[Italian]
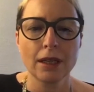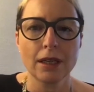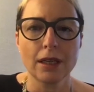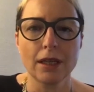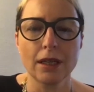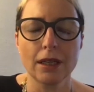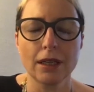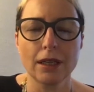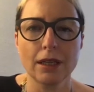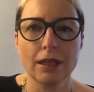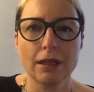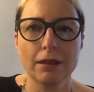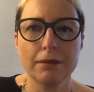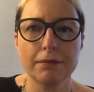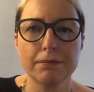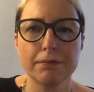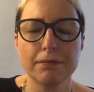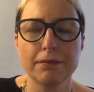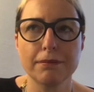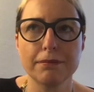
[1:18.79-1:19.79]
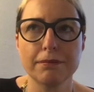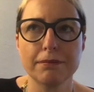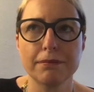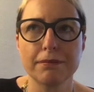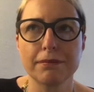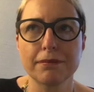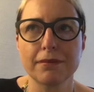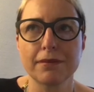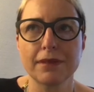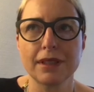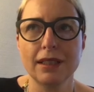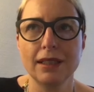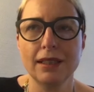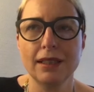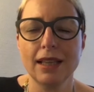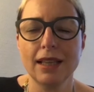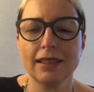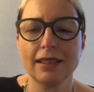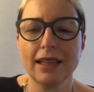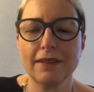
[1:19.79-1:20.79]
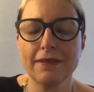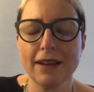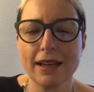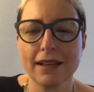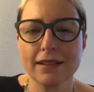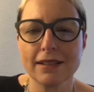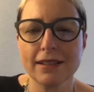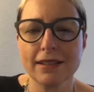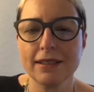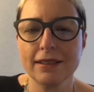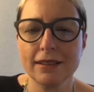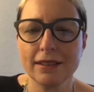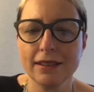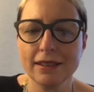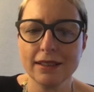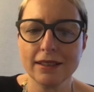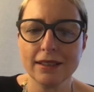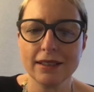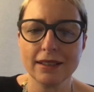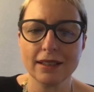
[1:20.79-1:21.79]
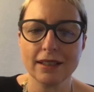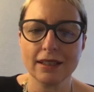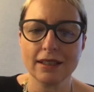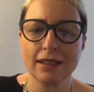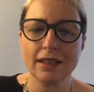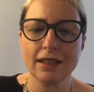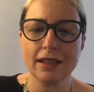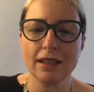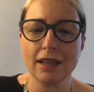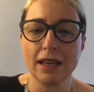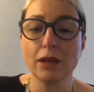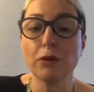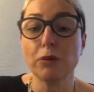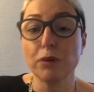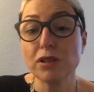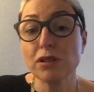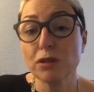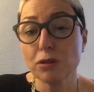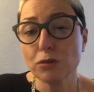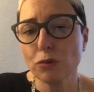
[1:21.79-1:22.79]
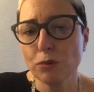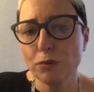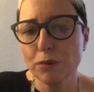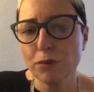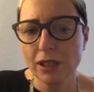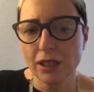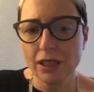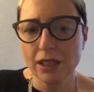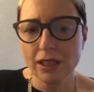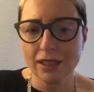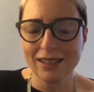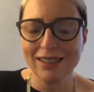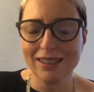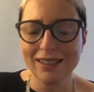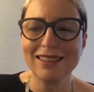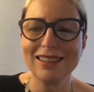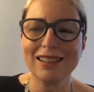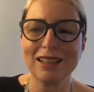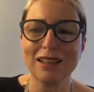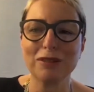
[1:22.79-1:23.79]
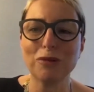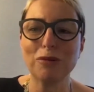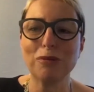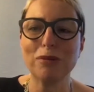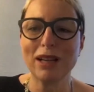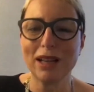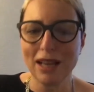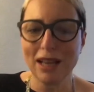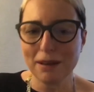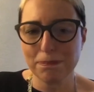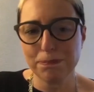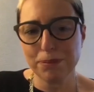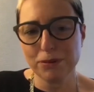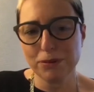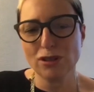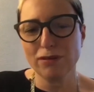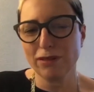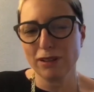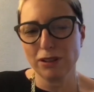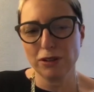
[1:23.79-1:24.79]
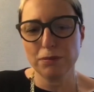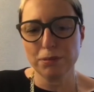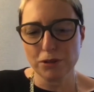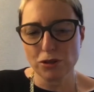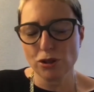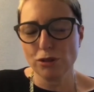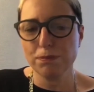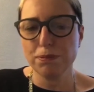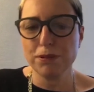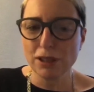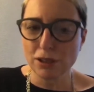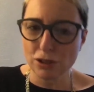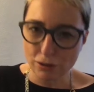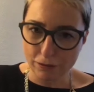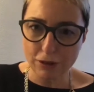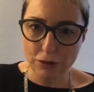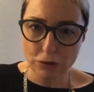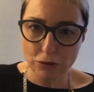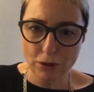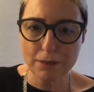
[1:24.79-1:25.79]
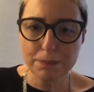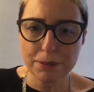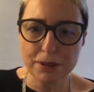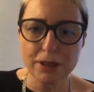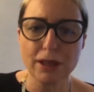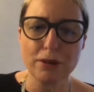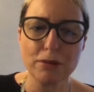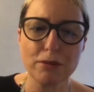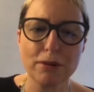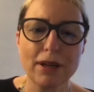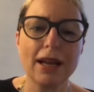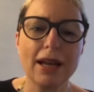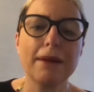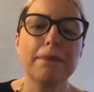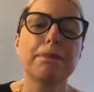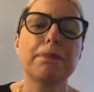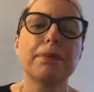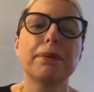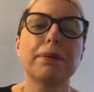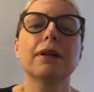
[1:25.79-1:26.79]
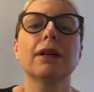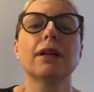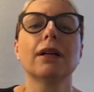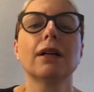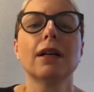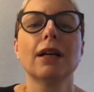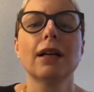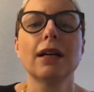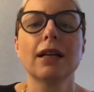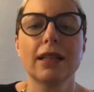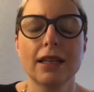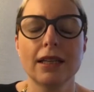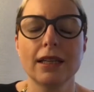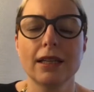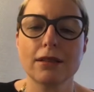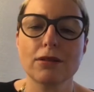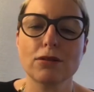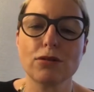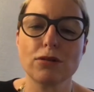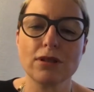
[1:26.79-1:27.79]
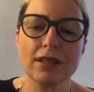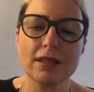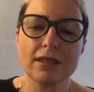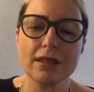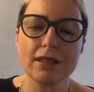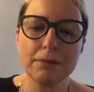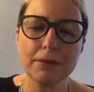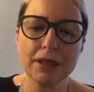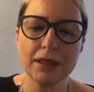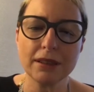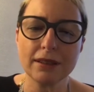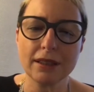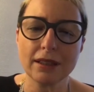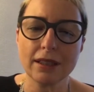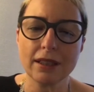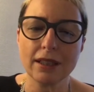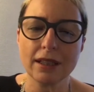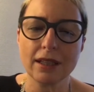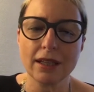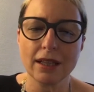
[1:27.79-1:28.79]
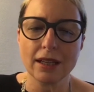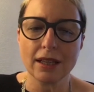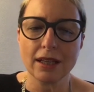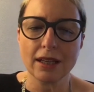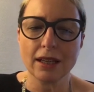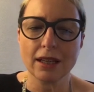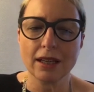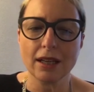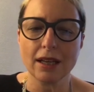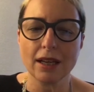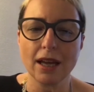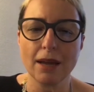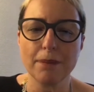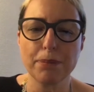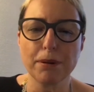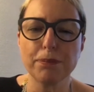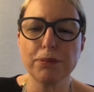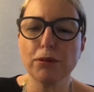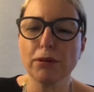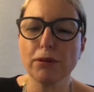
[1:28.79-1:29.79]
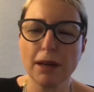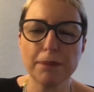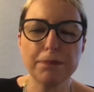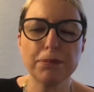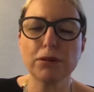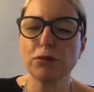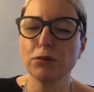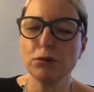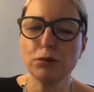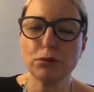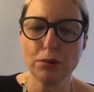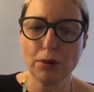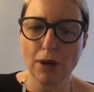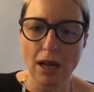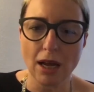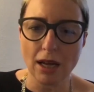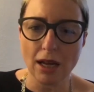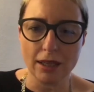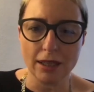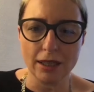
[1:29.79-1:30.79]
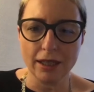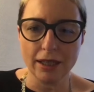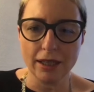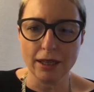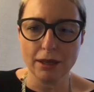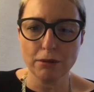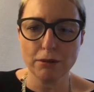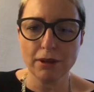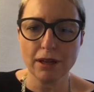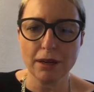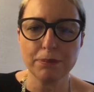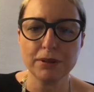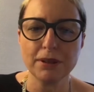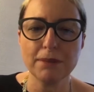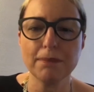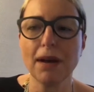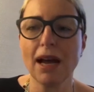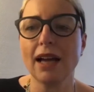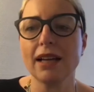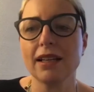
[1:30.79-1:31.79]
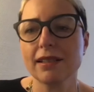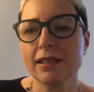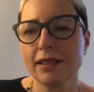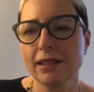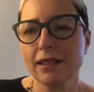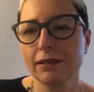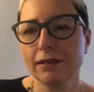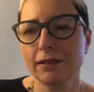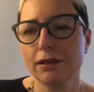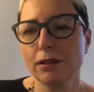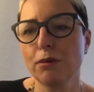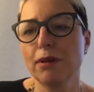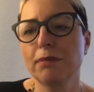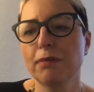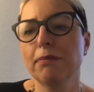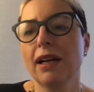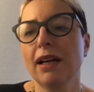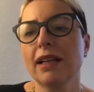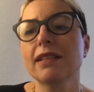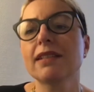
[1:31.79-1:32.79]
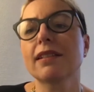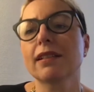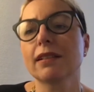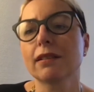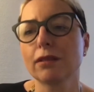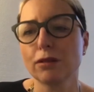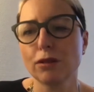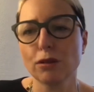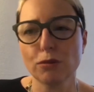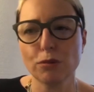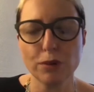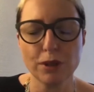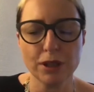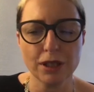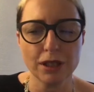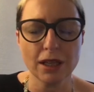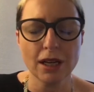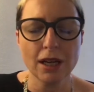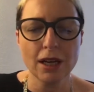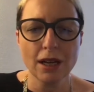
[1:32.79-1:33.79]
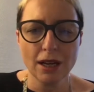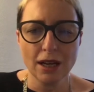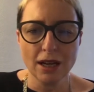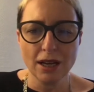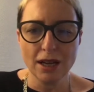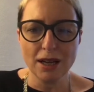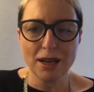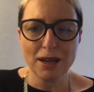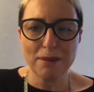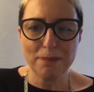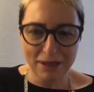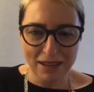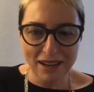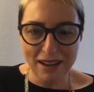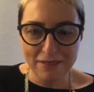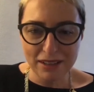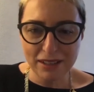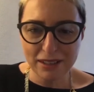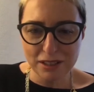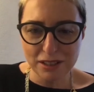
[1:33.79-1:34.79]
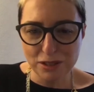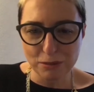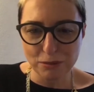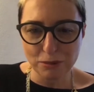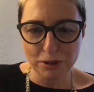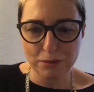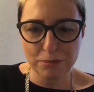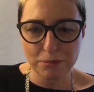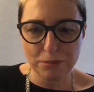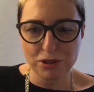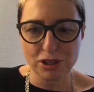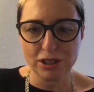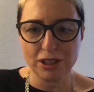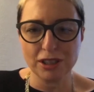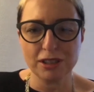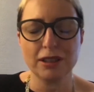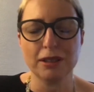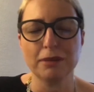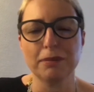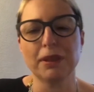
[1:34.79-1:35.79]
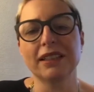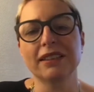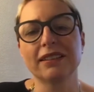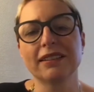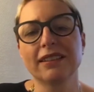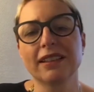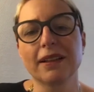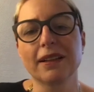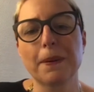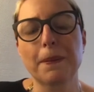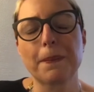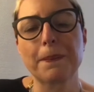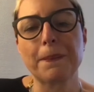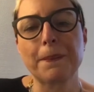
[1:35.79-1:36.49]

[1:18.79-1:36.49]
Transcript: Eh, la diversity eh, e questi numeri indicano un gap, ci fanno percepire, ci fanno capire un gap che sostanzialmente eh, è proprio un gap culturale, è un gap di mindset, di quel mindset di cui eh, parlava anche Simone precedentemente.